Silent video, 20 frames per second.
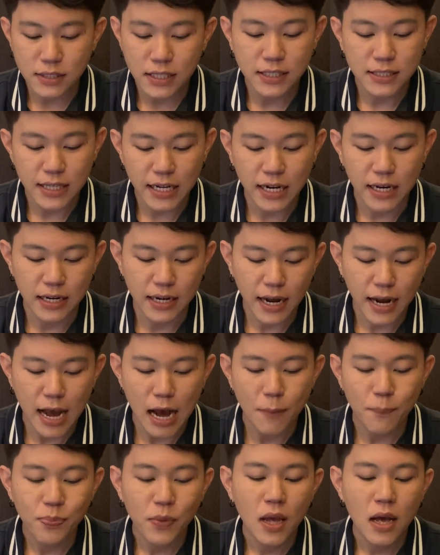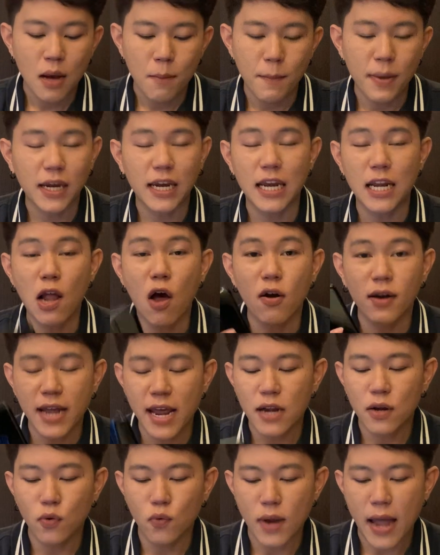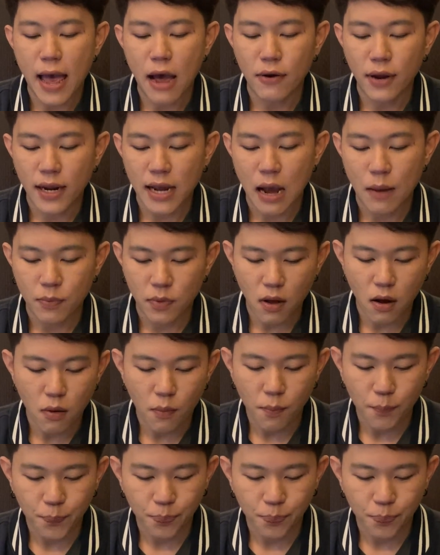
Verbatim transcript: จริงๆนะครับเมื่อกี้ลองเล่นดูแล้วนะครับต้อง